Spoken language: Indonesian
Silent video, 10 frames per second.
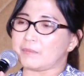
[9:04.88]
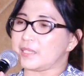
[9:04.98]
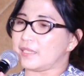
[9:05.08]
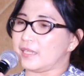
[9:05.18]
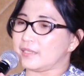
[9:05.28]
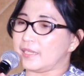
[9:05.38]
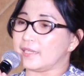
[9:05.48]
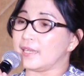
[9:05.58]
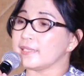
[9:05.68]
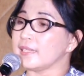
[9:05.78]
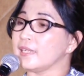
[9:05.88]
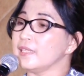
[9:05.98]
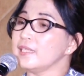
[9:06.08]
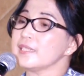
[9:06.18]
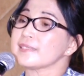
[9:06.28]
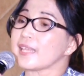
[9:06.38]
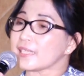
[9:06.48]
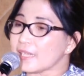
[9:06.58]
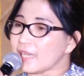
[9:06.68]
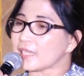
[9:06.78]
masalah saya hanya
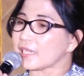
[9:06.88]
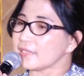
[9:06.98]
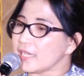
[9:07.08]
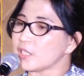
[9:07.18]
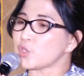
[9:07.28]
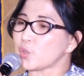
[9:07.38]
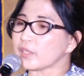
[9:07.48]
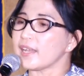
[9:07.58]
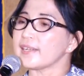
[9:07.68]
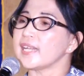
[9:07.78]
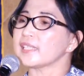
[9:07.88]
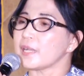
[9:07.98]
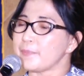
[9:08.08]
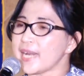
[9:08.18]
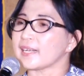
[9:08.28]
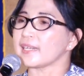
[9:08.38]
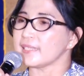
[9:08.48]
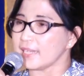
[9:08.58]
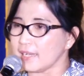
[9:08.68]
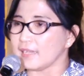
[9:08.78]
carilah kerajaan surga dan
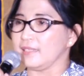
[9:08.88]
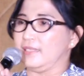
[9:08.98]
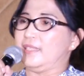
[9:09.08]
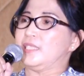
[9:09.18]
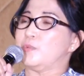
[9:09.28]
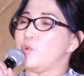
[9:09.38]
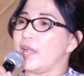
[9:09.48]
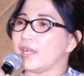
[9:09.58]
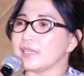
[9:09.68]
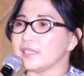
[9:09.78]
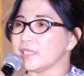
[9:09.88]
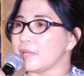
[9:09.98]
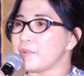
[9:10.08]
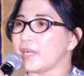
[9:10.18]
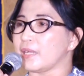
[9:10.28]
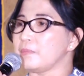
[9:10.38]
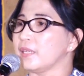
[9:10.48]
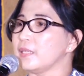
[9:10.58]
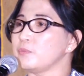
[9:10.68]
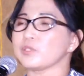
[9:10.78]
kebenarannya. Semua akan ditambahkan
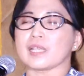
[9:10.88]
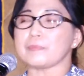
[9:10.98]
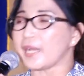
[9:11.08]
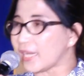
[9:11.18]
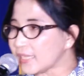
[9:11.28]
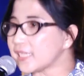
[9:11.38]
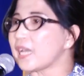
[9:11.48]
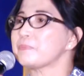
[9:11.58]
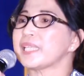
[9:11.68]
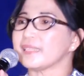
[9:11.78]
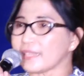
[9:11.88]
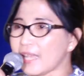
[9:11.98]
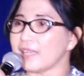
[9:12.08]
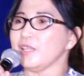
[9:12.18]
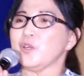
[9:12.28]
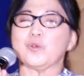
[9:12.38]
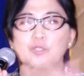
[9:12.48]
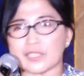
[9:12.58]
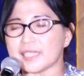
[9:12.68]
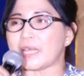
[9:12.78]
bagimu. Saya bahkan tidak minta
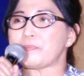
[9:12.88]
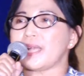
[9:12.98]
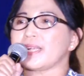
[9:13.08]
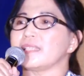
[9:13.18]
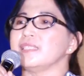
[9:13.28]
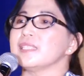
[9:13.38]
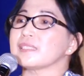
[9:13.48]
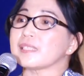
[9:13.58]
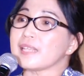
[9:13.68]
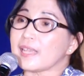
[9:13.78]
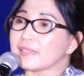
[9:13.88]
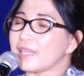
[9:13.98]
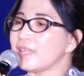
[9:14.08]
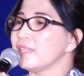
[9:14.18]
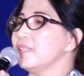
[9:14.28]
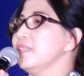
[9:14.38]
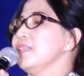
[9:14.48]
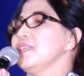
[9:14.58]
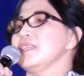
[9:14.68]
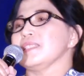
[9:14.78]
untuk ditambahkan. Ternyata
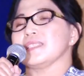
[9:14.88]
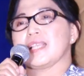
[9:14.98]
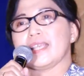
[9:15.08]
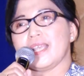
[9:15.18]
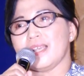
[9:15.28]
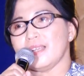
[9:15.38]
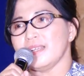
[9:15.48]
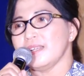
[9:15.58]
saya